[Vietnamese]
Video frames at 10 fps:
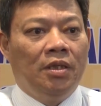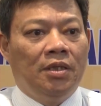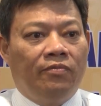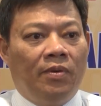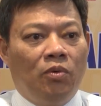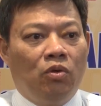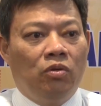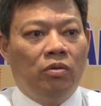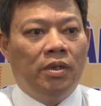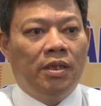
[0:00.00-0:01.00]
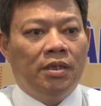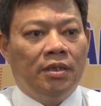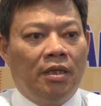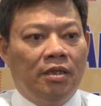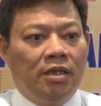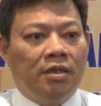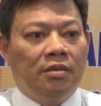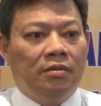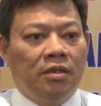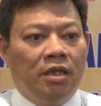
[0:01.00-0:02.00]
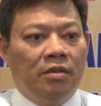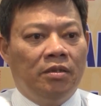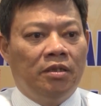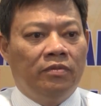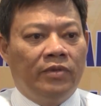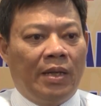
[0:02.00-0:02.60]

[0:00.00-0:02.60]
chính sách pháp luật của nhà nước, à,